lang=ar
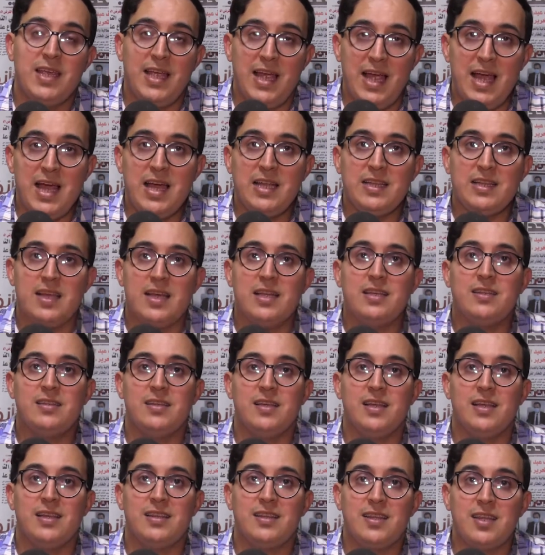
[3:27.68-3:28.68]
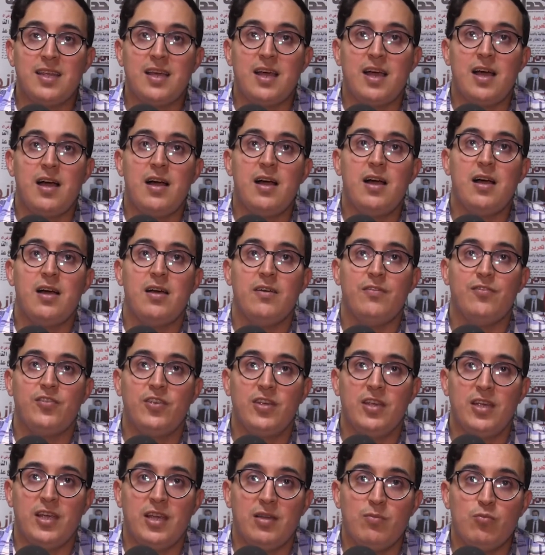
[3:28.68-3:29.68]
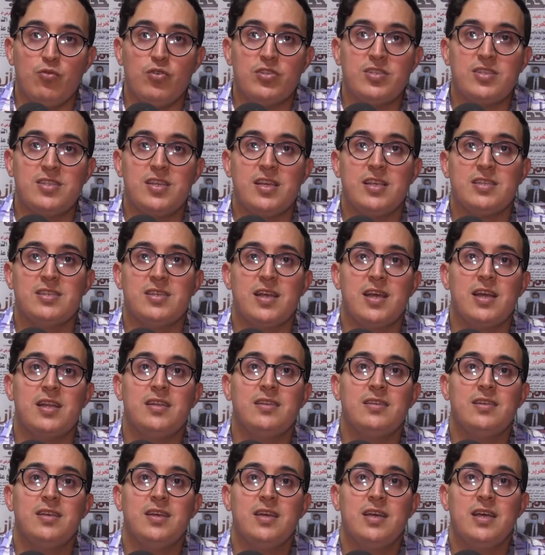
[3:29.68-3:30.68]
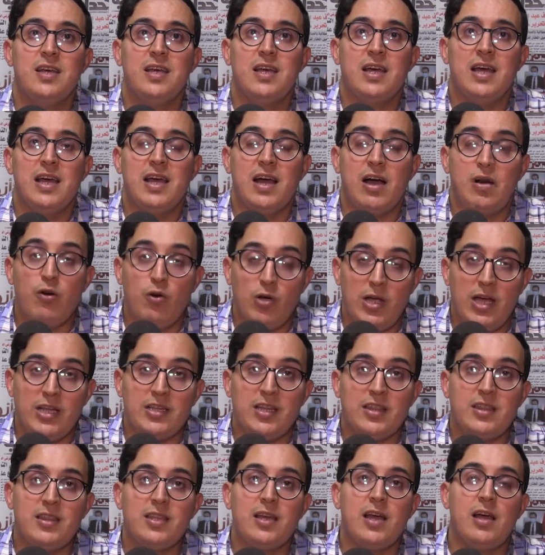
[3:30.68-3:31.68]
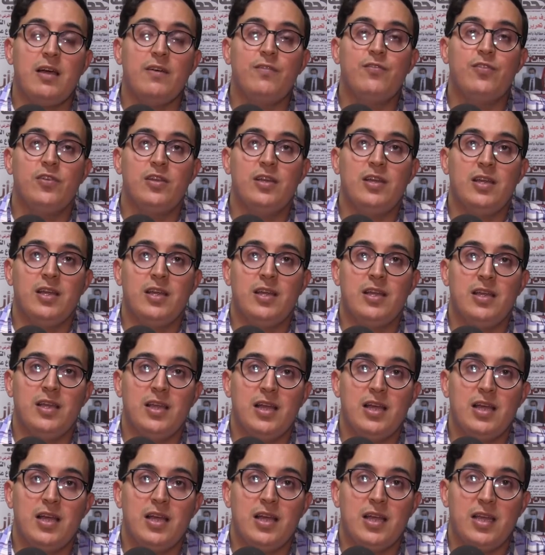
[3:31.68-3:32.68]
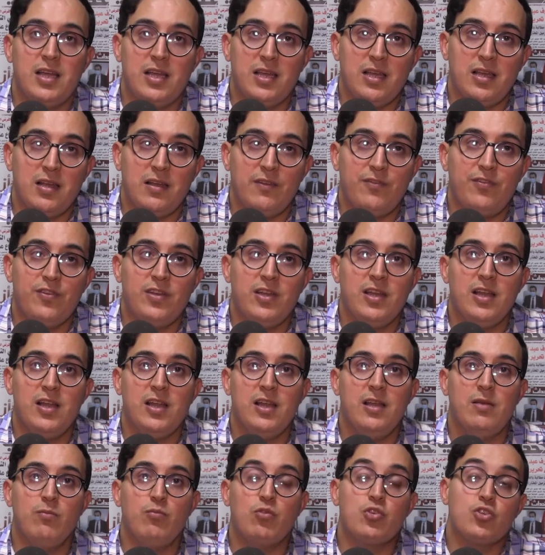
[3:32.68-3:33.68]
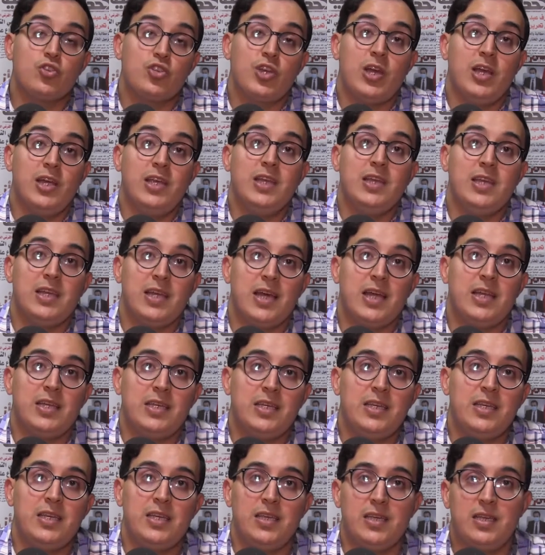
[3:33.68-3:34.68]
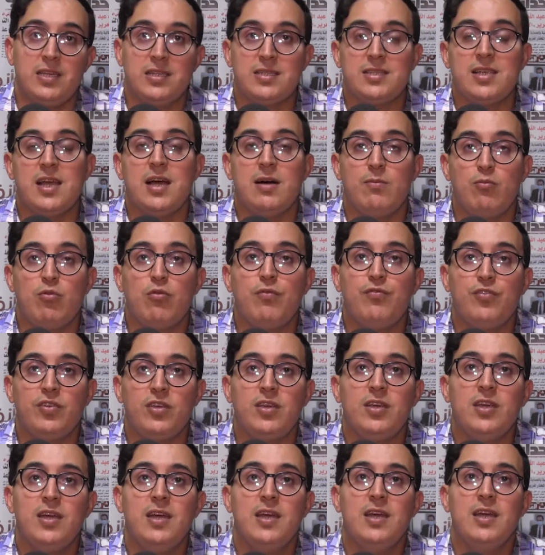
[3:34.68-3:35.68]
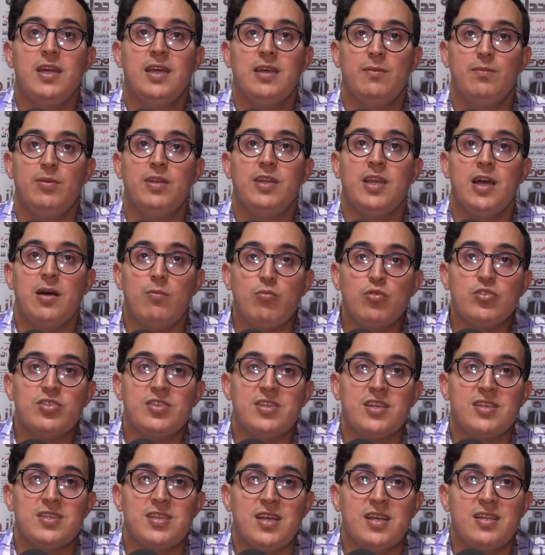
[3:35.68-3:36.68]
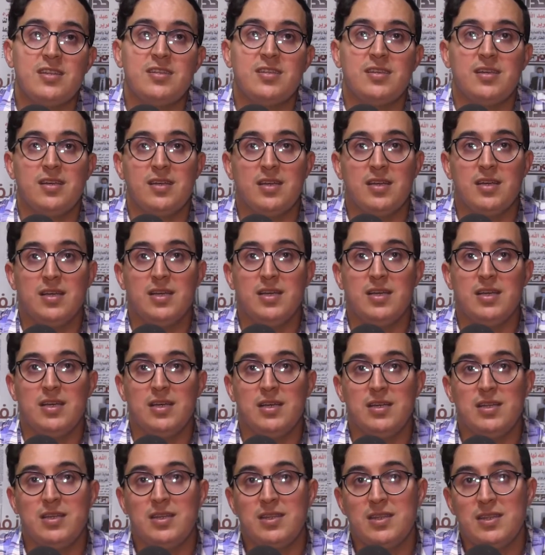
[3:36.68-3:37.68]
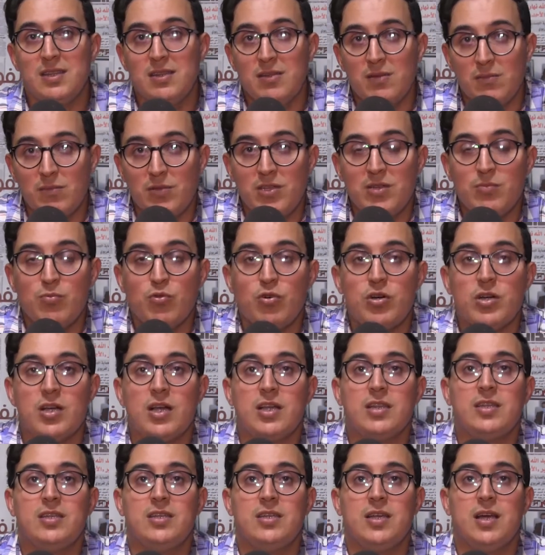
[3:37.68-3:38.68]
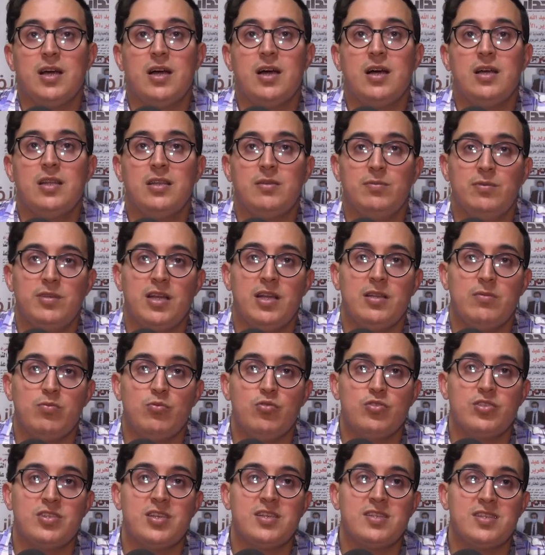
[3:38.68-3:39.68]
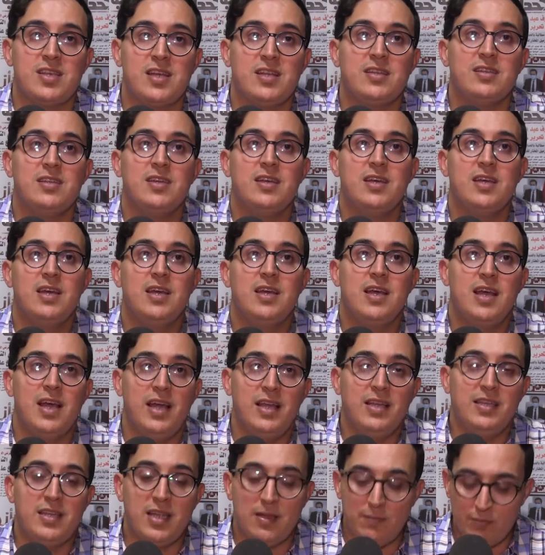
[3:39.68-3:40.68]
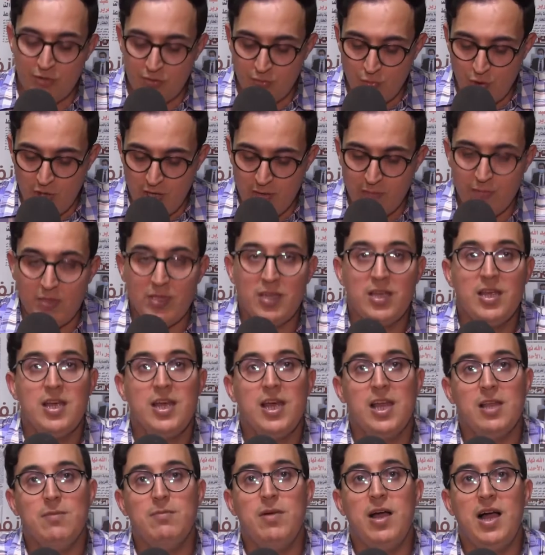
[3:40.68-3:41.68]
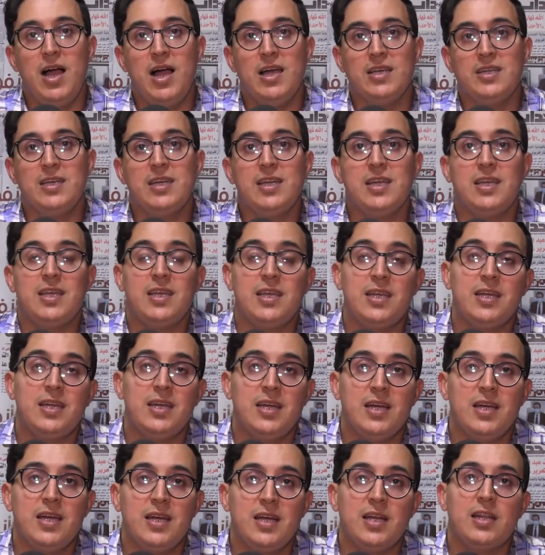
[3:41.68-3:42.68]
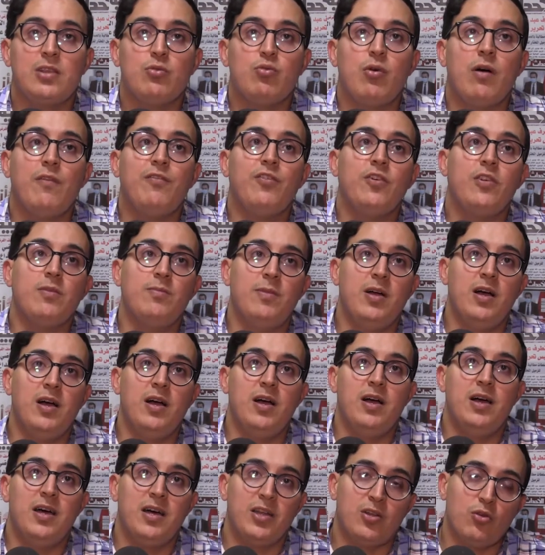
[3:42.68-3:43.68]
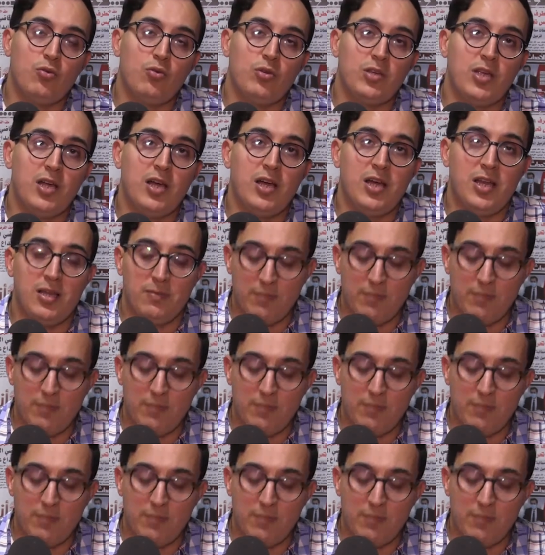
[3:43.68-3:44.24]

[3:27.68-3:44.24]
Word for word: اعاده الثقه في المؤسسات آه، او اعاده الثقه في في المرشحين اللي غادي يساهموا في بناء مؤسسات آه، ديمقراطيه بناء مؤسسات عندها مجموعه من المعايير اللي كتوافق مع الرؤيه